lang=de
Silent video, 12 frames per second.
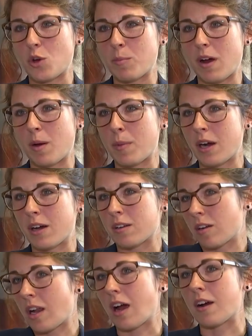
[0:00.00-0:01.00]
Job. Aber
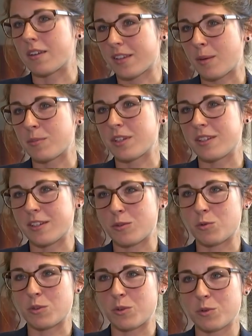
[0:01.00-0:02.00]
klar, ich habe den nicht
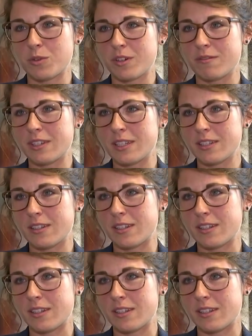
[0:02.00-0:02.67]
ohne Grund gewählt.